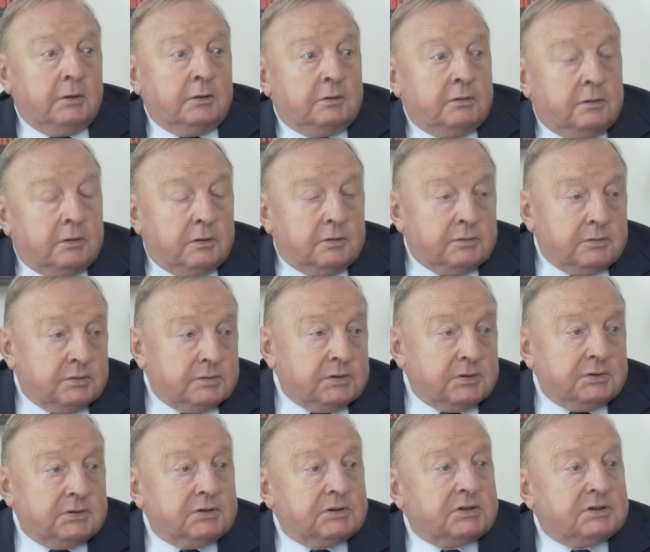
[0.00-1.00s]
No,
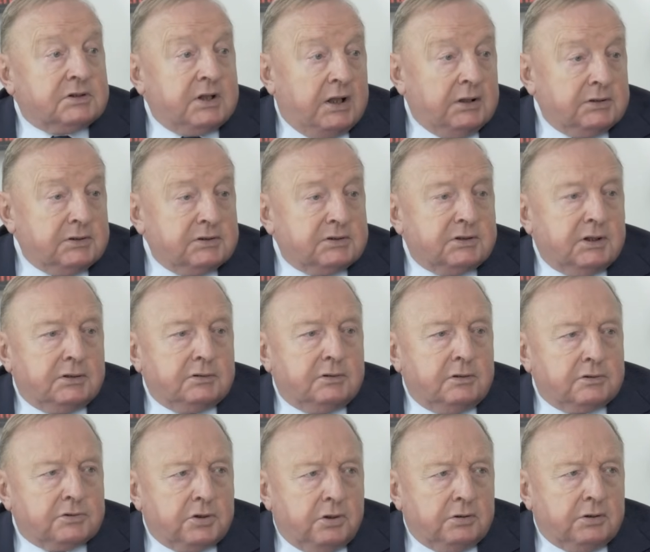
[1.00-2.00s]
y, Stany
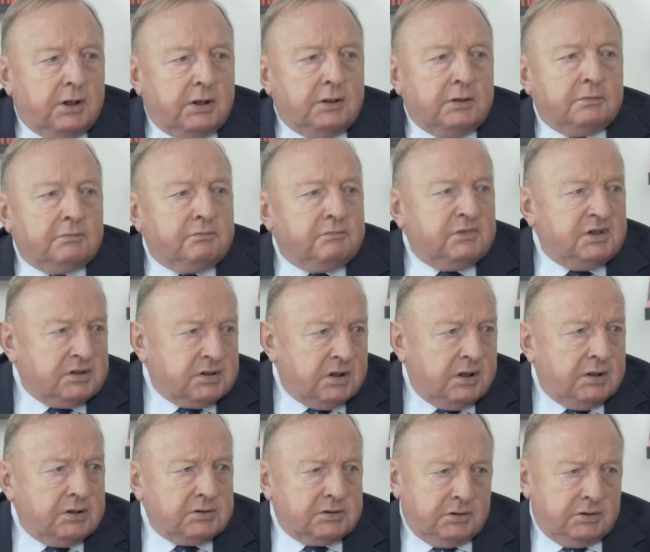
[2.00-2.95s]
Zjednoczone myślę,